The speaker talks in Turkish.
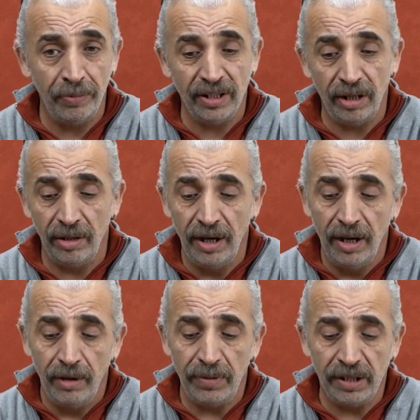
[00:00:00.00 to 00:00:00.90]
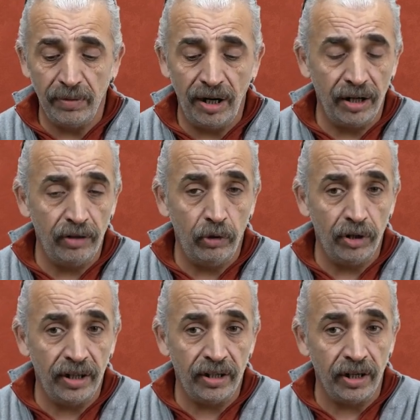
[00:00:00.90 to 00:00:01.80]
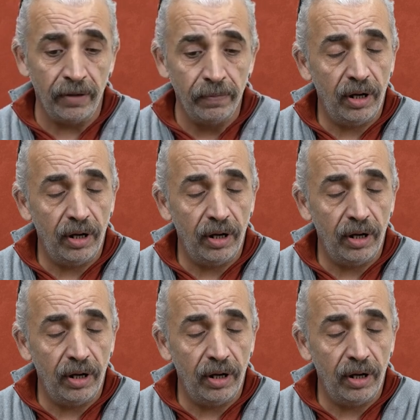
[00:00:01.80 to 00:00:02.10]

Mesela bizim karnivoradaki